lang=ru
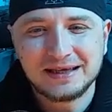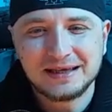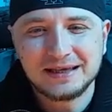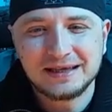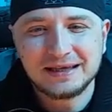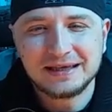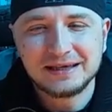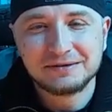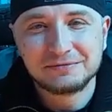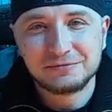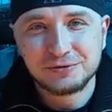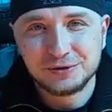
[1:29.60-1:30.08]

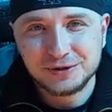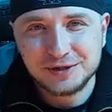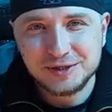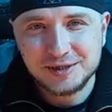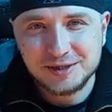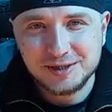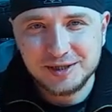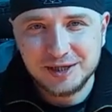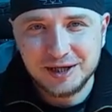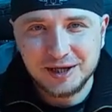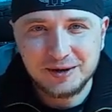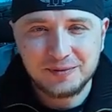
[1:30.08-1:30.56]
и вот
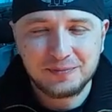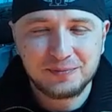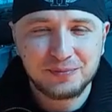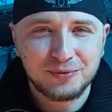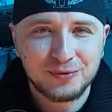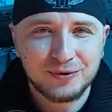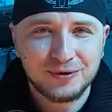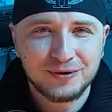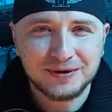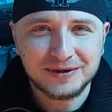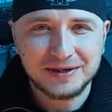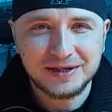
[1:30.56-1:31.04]
с тех
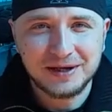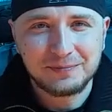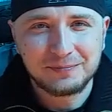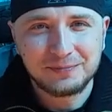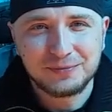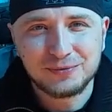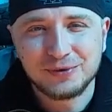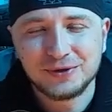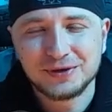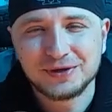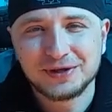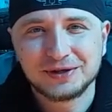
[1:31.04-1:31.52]
пор я
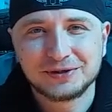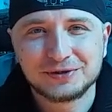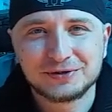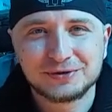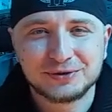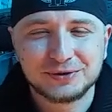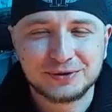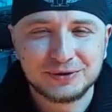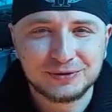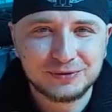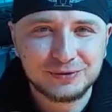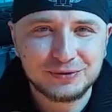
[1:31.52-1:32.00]
понял,
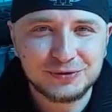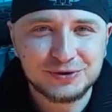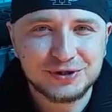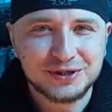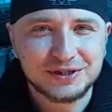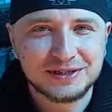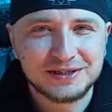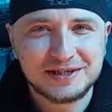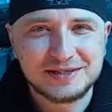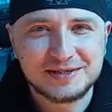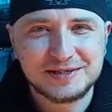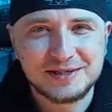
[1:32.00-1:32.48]
что
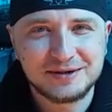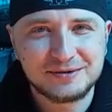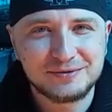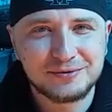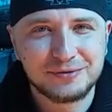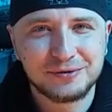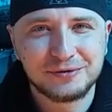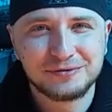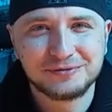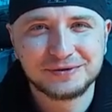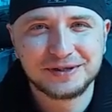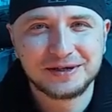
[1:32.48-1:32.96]
лучше на
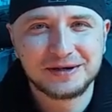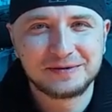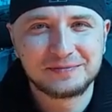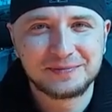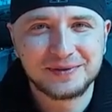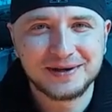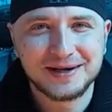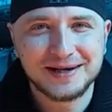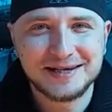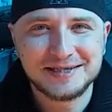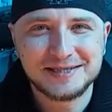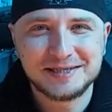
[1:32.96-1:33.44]
церковные
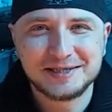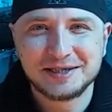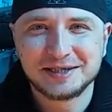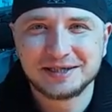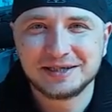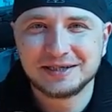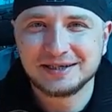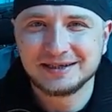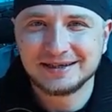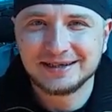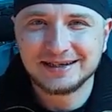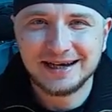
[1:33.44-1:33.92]

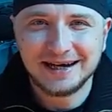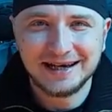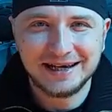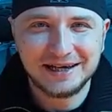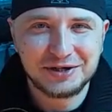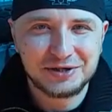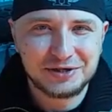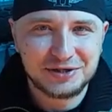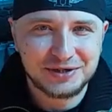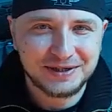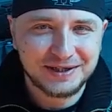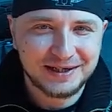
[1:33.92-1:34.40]
праздники
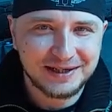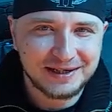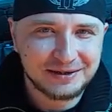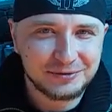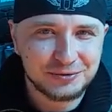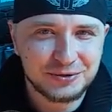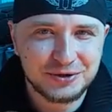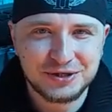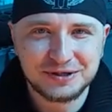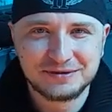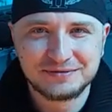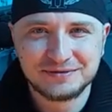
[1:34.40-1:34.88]
гаечные
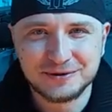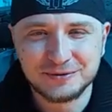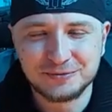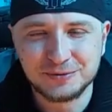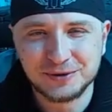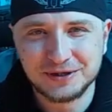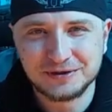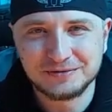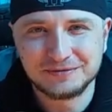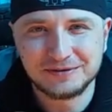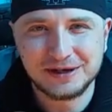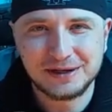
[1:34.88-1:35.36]
ключи в
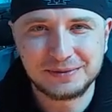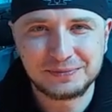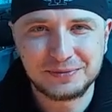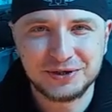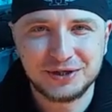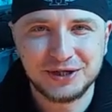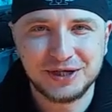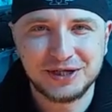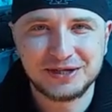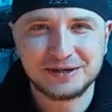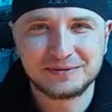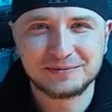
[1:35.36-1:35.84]
руки
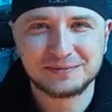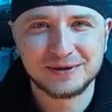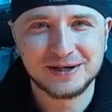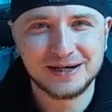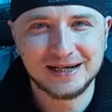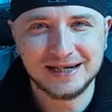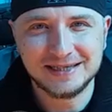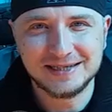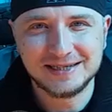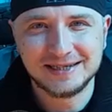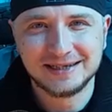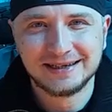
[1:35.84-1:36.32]
вообще не
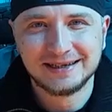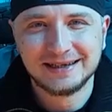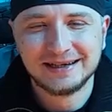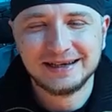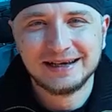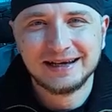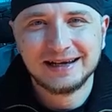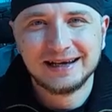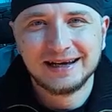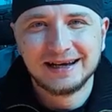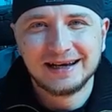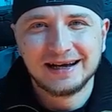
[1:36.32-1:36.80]
брать.
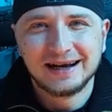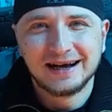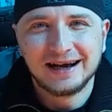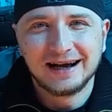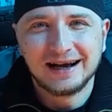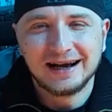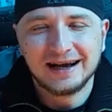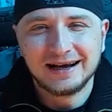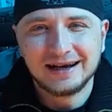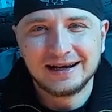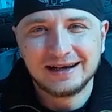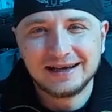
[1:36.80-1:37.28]

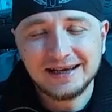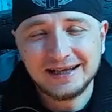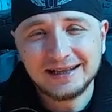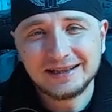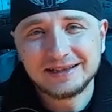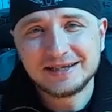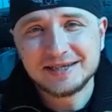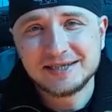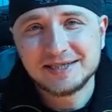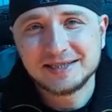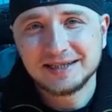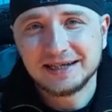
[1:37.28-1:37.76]
А
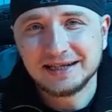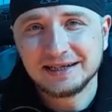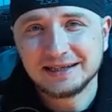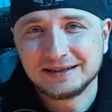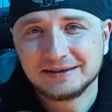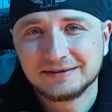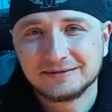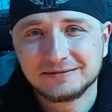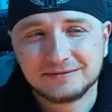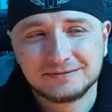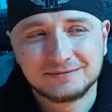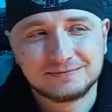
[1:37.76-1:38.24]
это
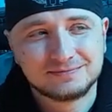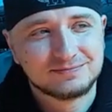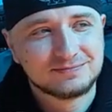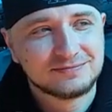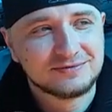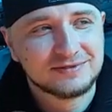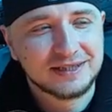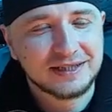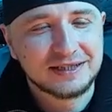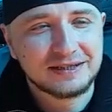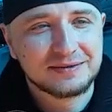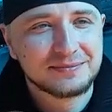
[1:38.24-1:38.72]
стало
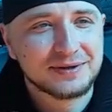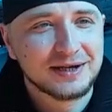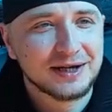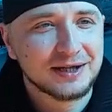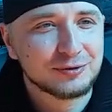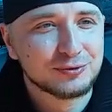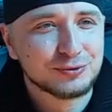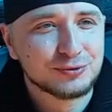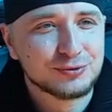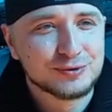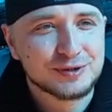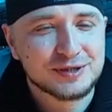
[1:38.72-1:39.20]
в этом
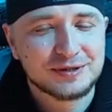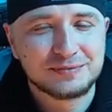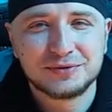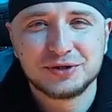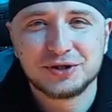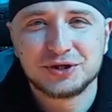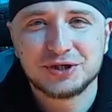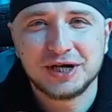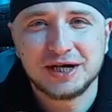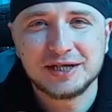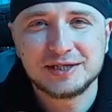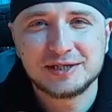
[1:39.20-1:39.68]
году
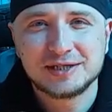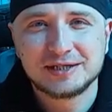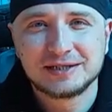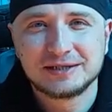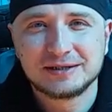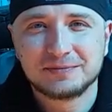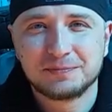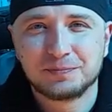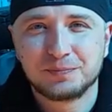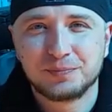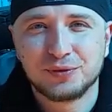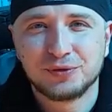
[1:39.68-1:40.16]

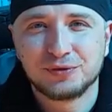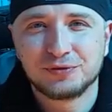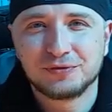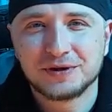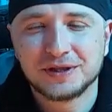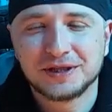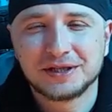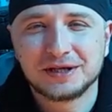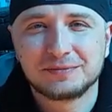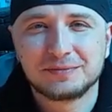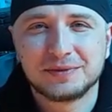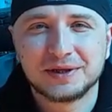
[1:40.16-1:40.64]
замечательным
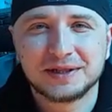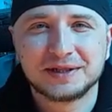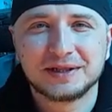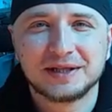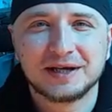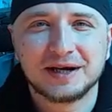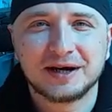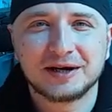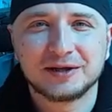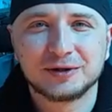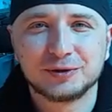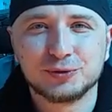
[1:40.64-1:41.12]
поводом
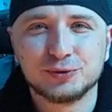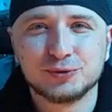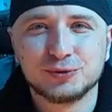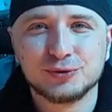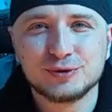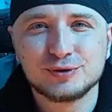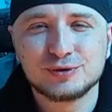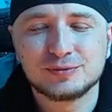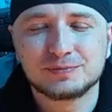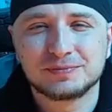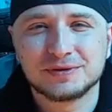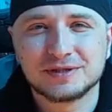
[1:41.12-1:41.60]

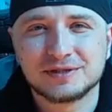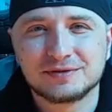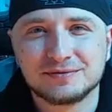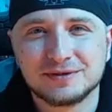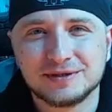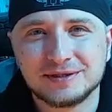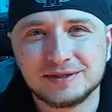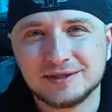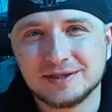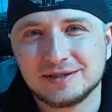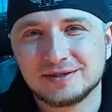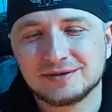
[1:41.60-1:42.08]
отдохнуть,
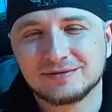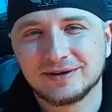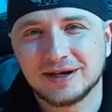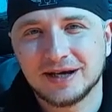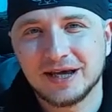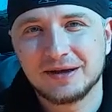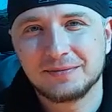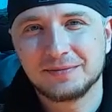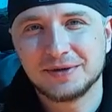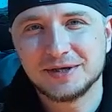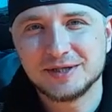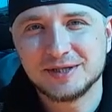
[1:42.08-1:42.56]
посвятить
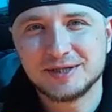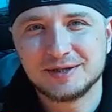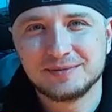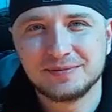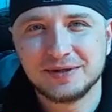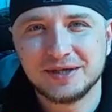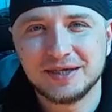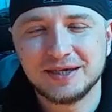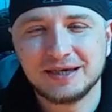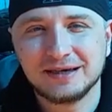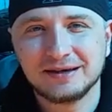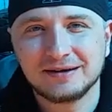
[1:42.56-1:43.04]
время
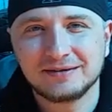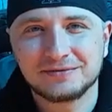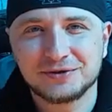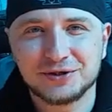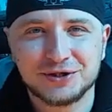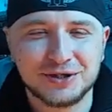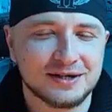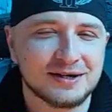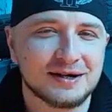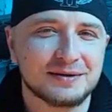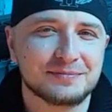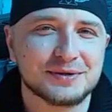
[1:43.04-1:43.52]
семье.
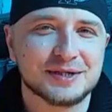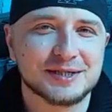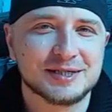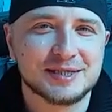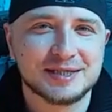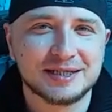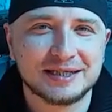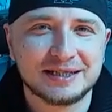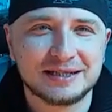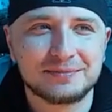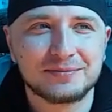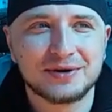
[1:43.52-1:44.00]
Вчера мы с
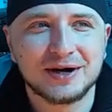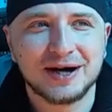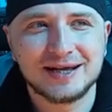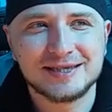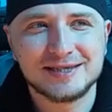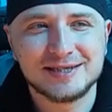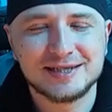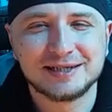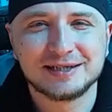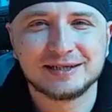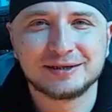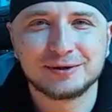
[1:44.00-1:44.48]
сыном
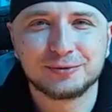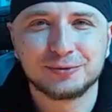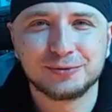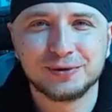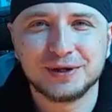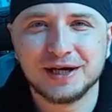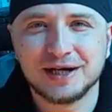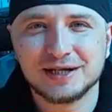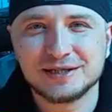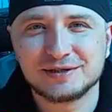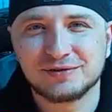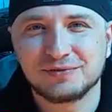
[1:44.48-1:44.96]
ходили
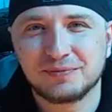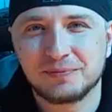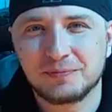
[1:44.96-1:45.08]
гулять в